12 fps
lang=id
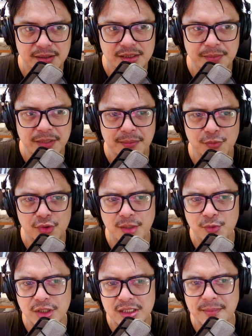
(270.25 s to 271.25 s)
sebenarnya
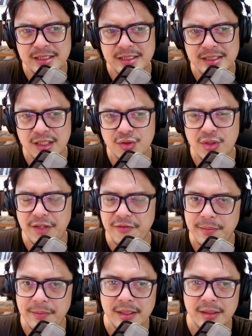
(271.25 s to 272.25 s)
musik-musik zaman sekarang tuh
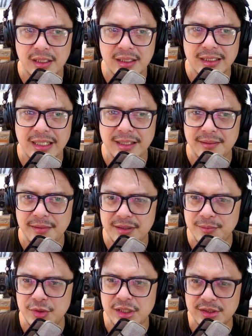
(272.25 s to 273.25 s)
reverbnya dia
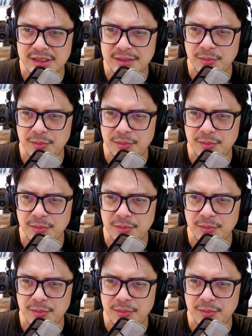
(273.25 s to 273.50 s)
musik